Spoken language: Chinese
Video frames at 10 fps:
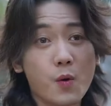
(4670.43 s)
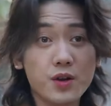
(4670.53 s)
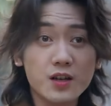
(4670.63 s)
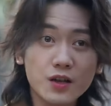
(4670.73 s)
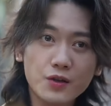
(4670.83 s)

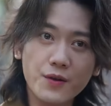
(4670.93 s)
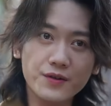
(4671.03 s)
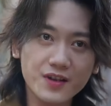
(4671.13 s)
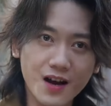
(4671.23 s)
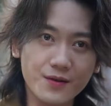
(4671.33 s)
我一个
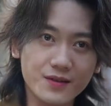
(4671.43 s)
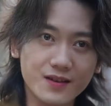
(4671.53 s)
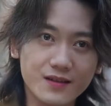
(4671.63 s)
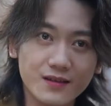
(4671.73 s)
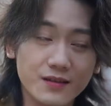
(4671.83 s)
穷小子，
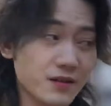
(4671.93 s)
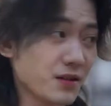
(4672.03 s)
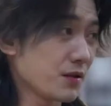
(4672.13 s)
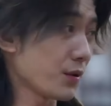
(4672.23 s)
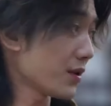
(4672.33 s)

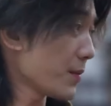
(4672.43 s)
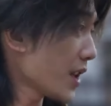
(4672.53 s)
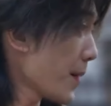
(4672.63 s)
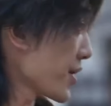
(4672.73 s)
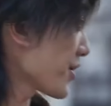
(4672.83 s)
有这么大